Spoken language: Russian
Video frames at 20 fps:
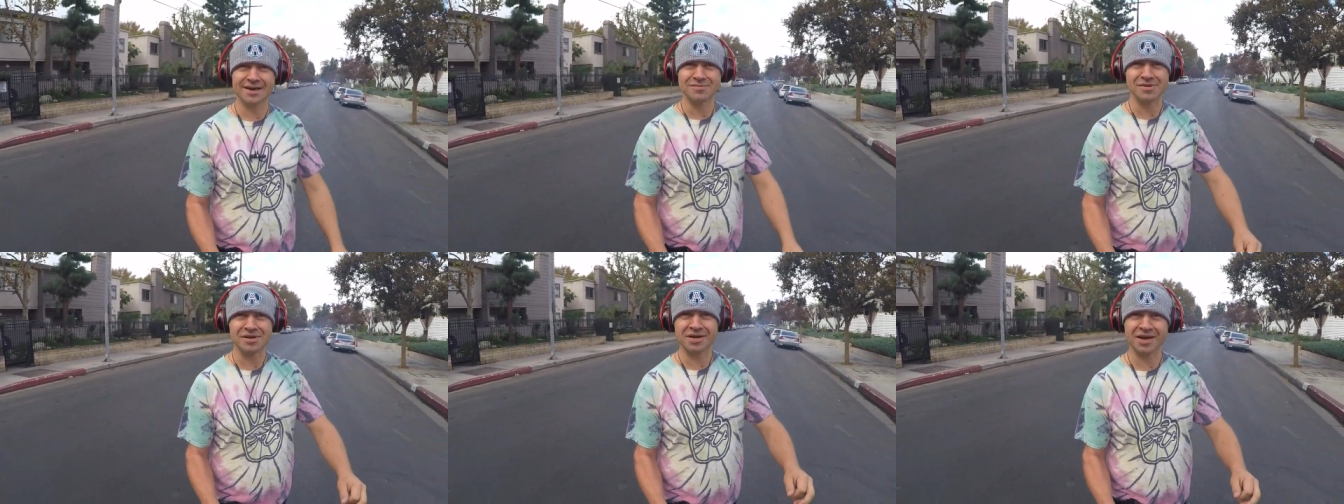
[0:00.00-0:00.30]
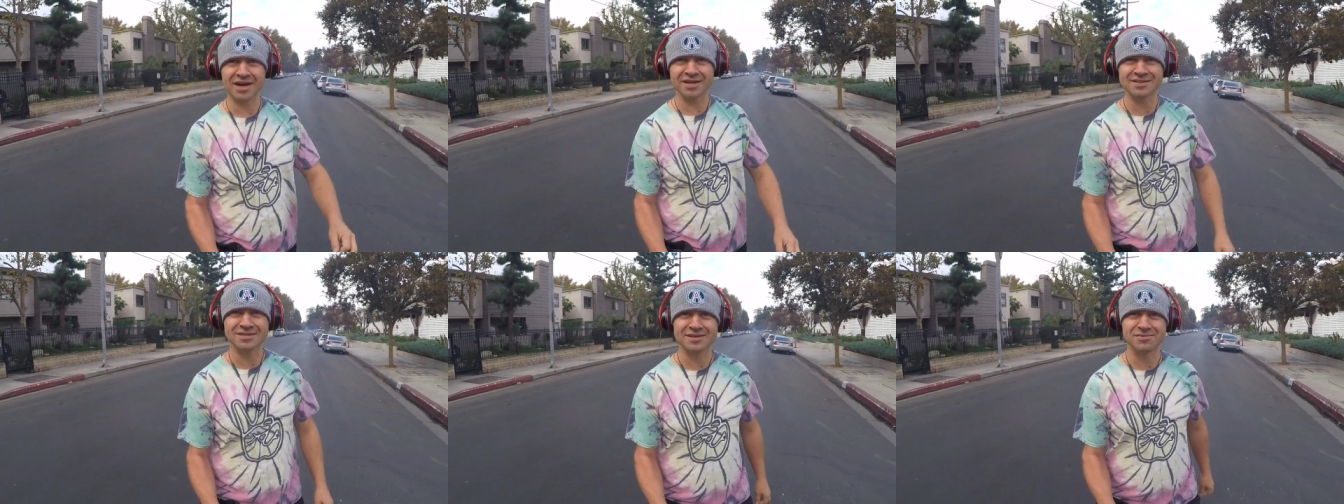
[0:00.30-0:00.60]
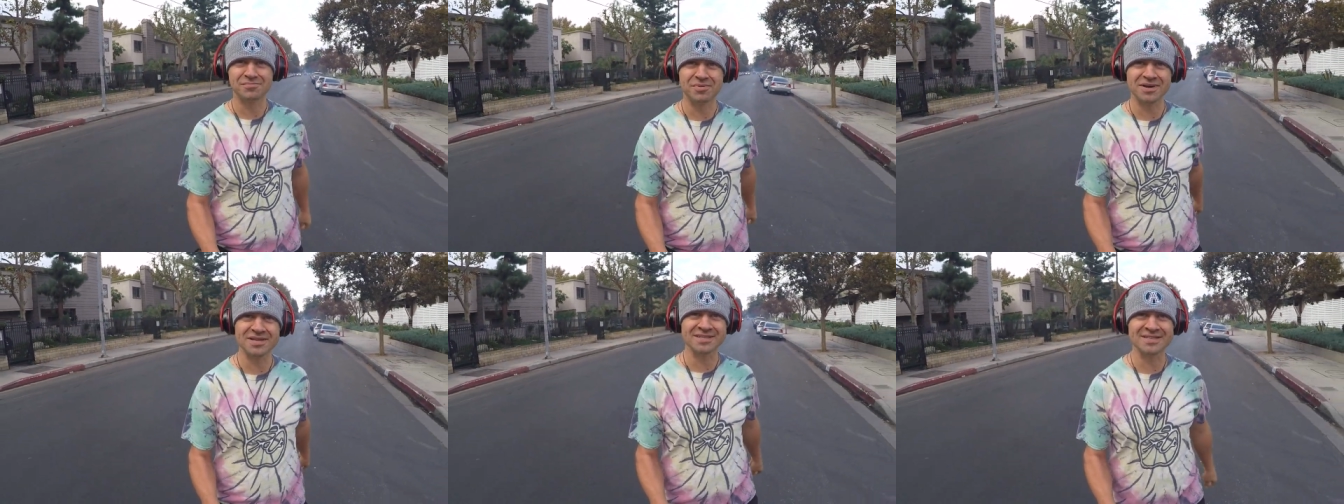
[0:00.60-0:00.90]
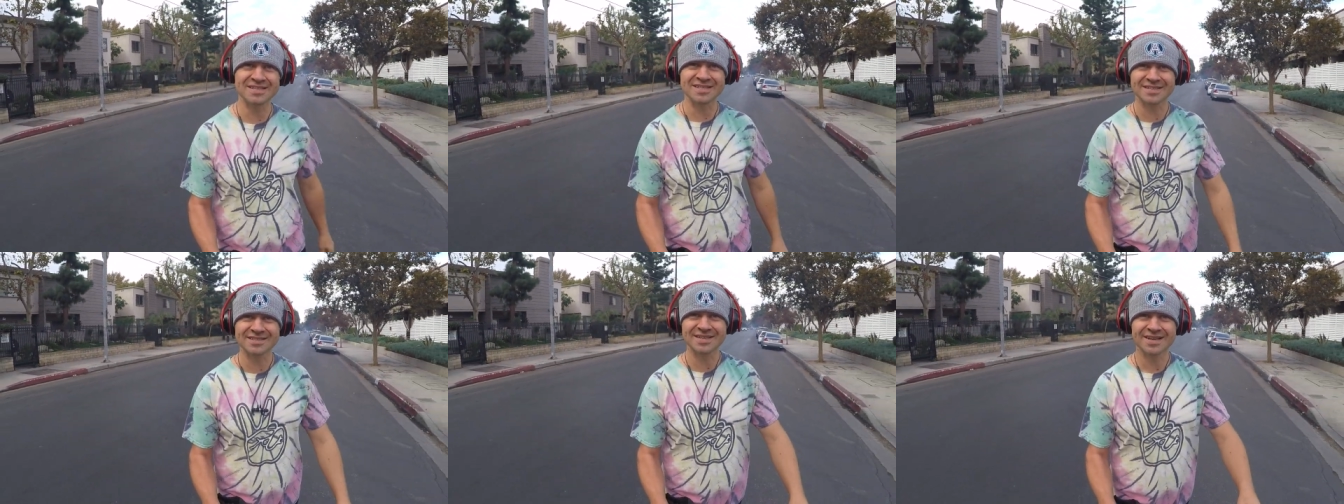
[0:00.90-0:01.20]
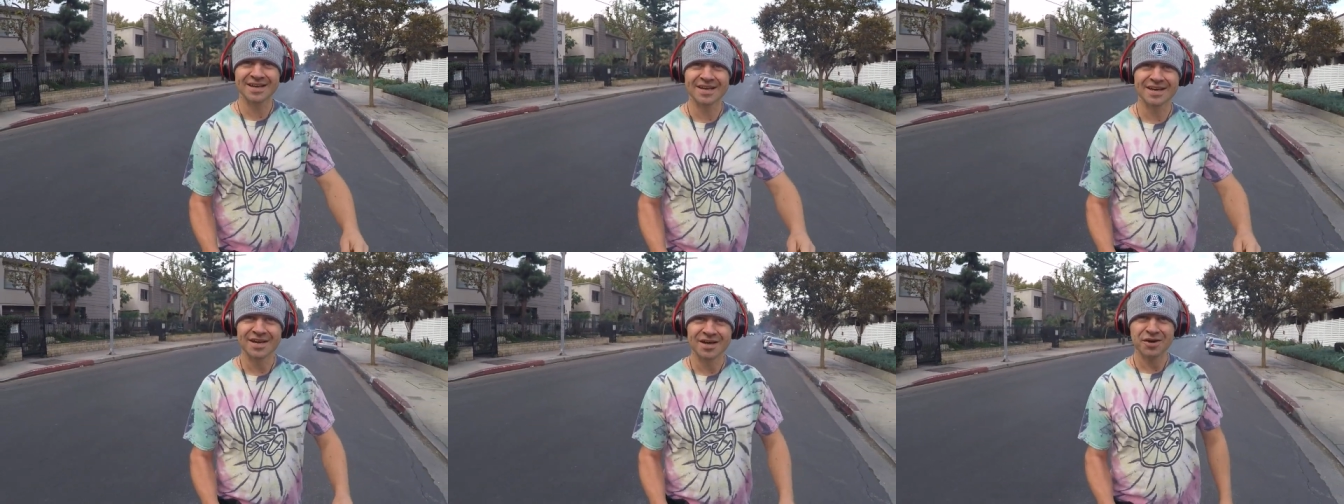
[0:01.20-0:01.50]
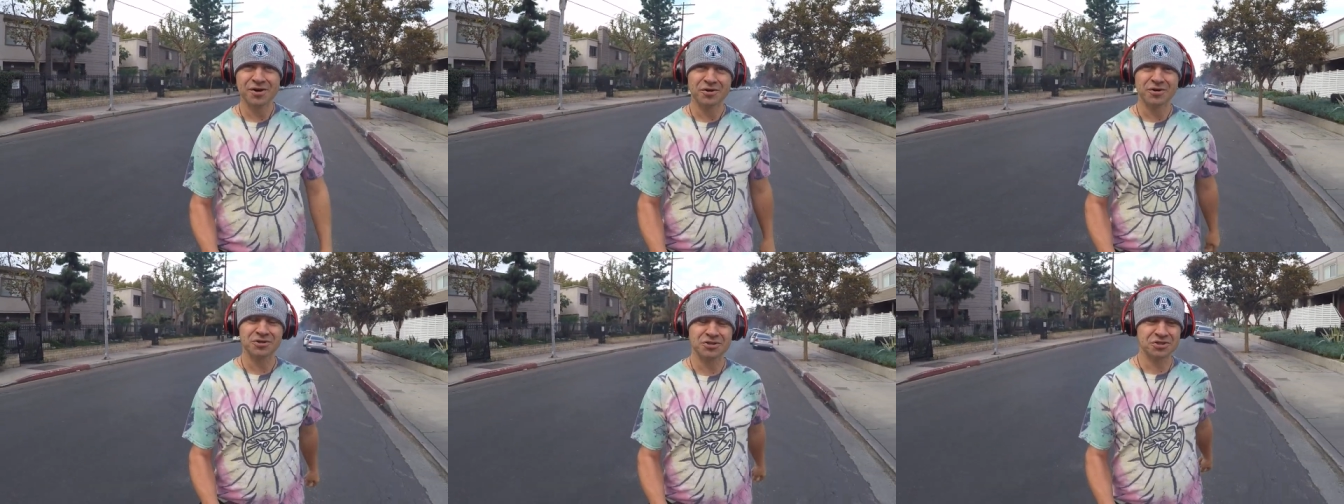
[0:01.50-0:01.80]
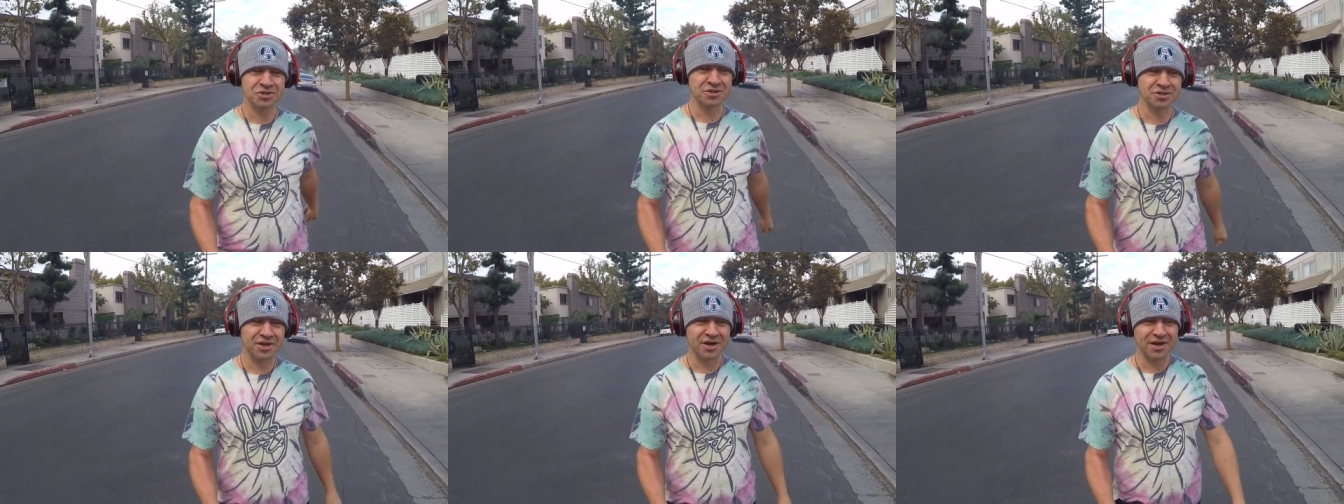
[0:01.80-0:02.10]
«Американский бандит».
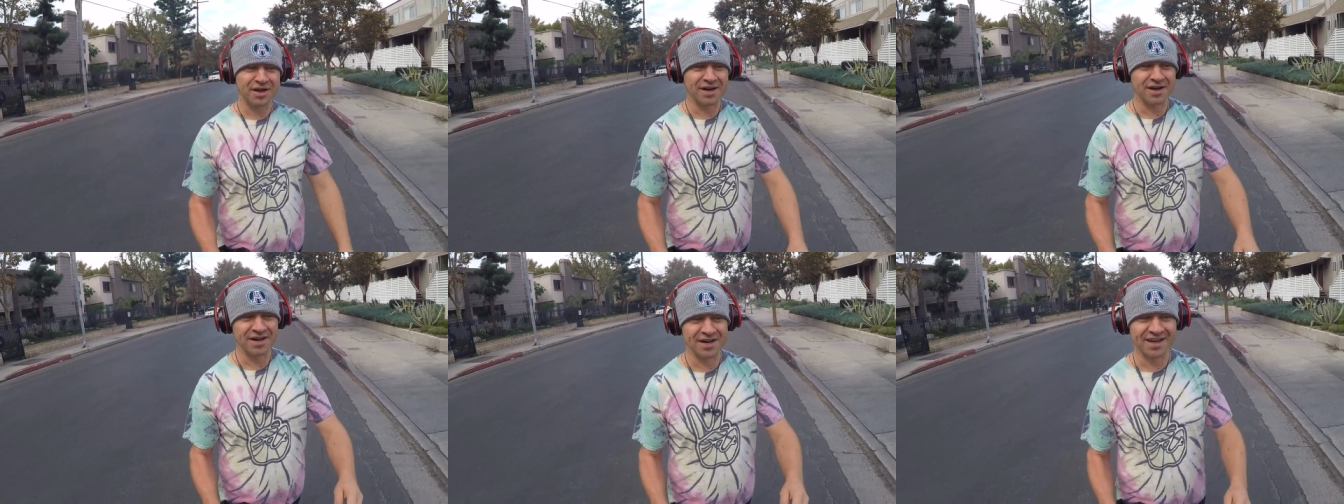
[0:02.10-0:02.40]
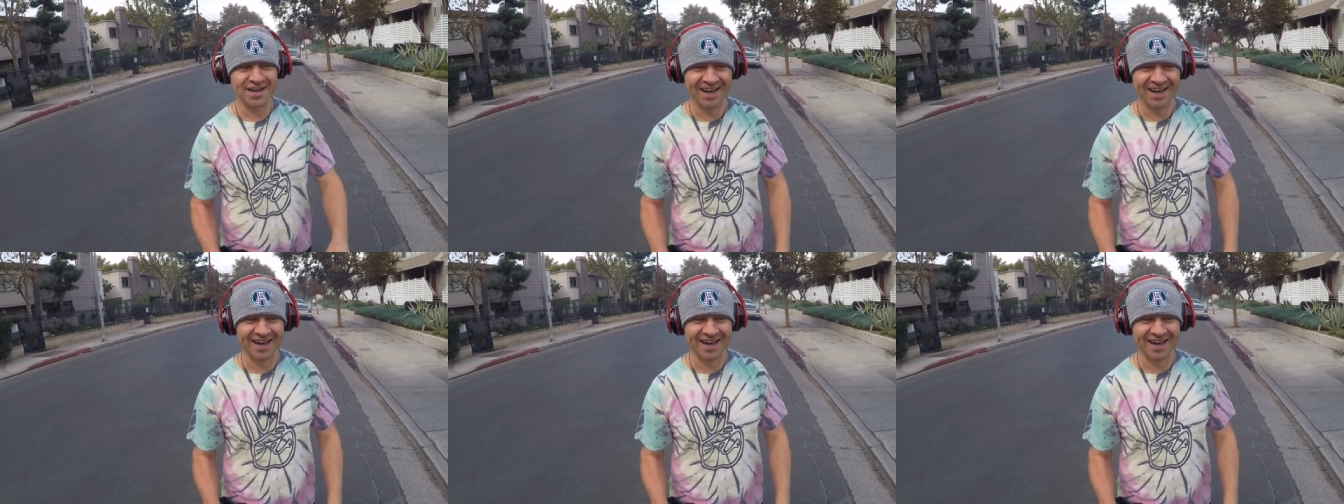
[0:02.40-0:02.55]
Очень, а,